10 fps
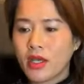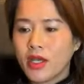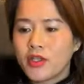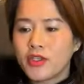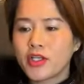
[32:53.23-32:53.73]

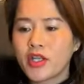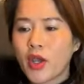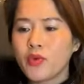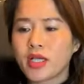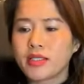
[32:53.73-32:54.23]
Nhưng nếu
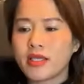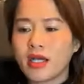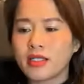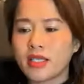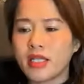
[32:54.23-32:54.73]
nhân dân
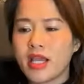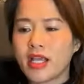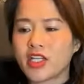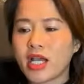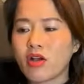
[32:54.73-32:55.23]
chỉ đề
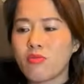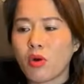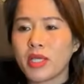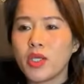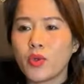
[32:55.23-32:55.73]
ra có một
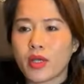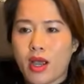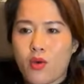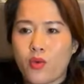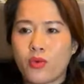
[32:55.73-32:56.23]
yêu
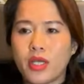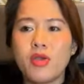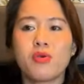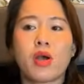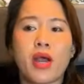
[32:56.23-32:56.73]
cầu, yêu
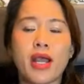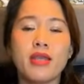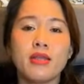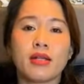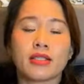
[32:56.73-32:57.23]
cầu ấy
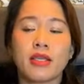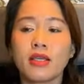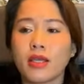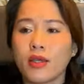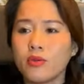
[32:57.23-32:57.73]
là thiết
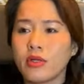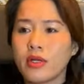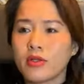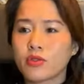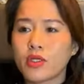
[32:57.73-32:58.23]
yếu
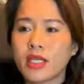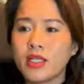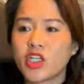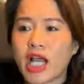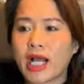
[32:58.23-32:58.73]
Tôi tin
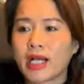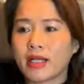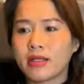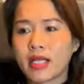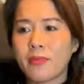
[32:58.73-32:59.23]
rằng
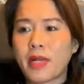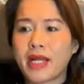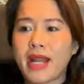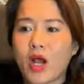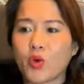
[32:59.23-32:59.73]
cấp lãnh
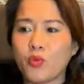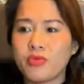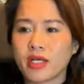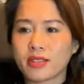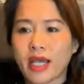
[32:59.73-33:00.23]
đạo cũng
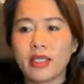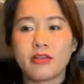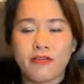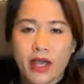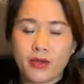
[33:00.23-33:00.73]
nhận thấy như
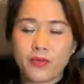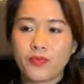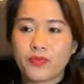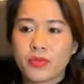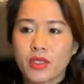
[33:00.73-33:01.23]
vậy.
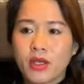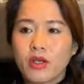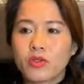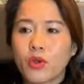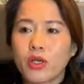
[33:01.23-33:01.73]

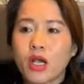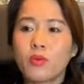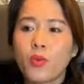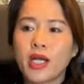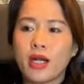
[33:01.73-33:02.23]
Tôi không
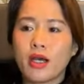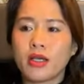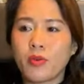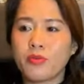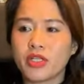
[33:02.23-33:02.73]
quên lời
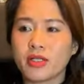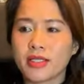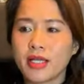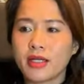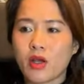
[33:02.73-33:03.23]
ông Trường
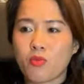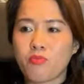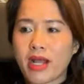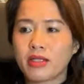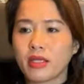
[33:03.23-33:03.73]
Chinh đọc
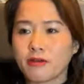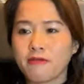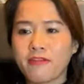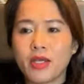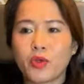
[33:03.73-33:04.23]
bản tự phê của